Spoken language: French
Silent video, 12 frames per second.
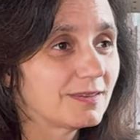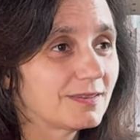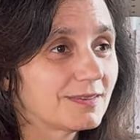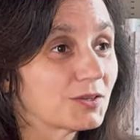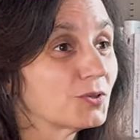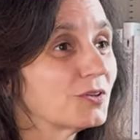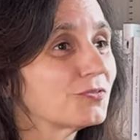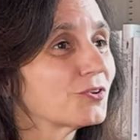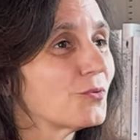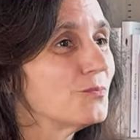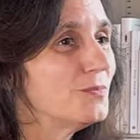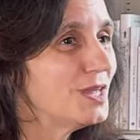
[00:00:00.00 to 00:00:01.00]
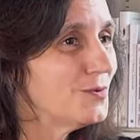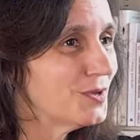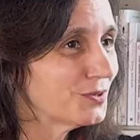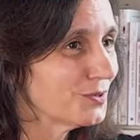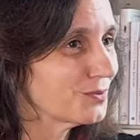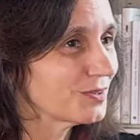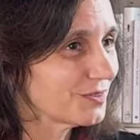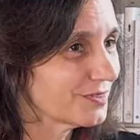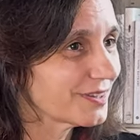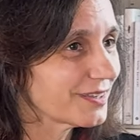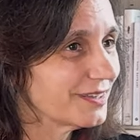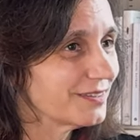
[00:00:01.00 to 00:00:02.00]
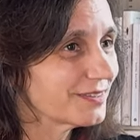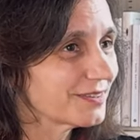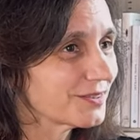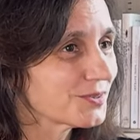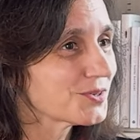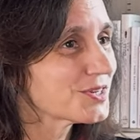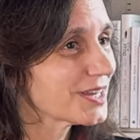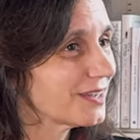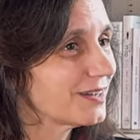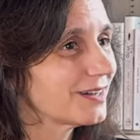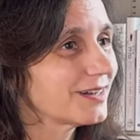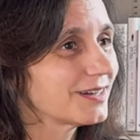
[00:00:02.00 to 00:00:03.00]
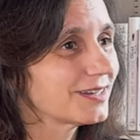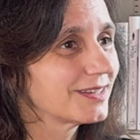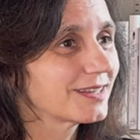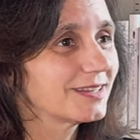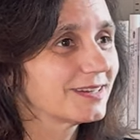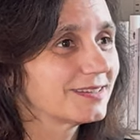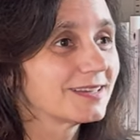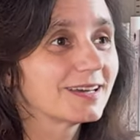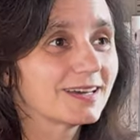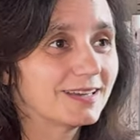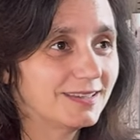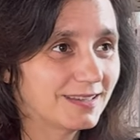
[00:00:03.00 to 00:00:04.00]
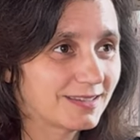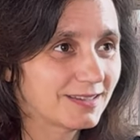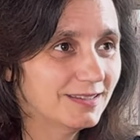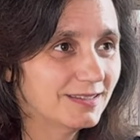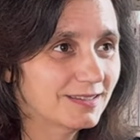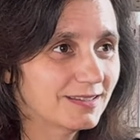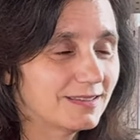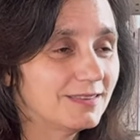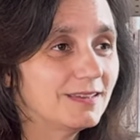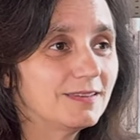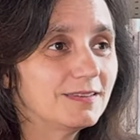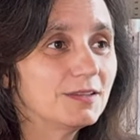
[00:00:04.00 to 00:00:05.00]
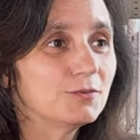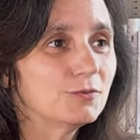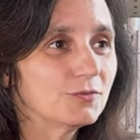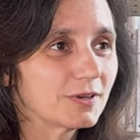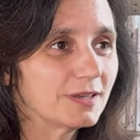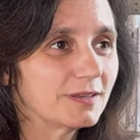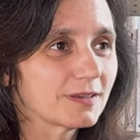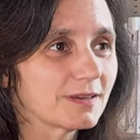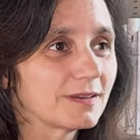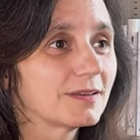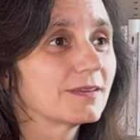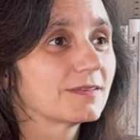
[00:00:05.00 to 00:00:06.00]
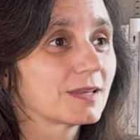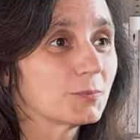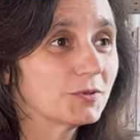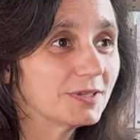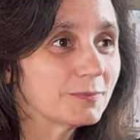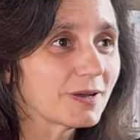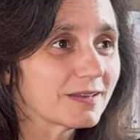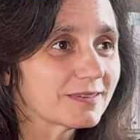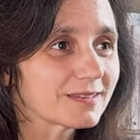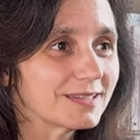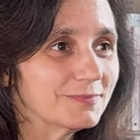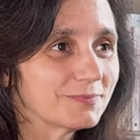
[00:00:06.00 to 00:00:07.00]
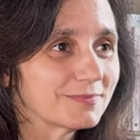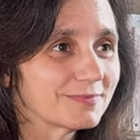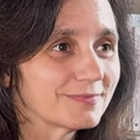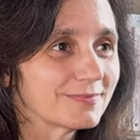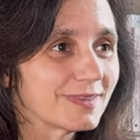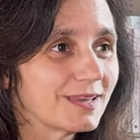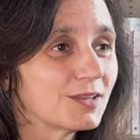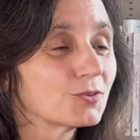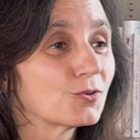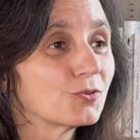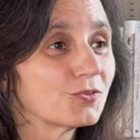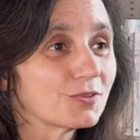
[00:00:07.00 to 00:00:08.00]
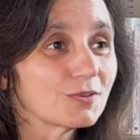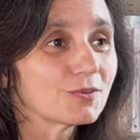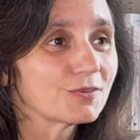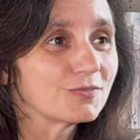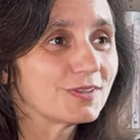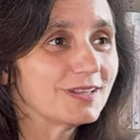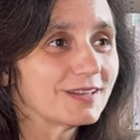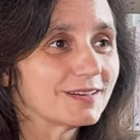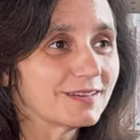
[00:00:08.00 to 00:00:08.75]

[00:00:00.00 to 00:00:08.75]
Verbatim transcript: C'est en effet en 1873 que Gérard Adrian Heineken décide d'ouvrir sa petite brasserie dans le centre-ville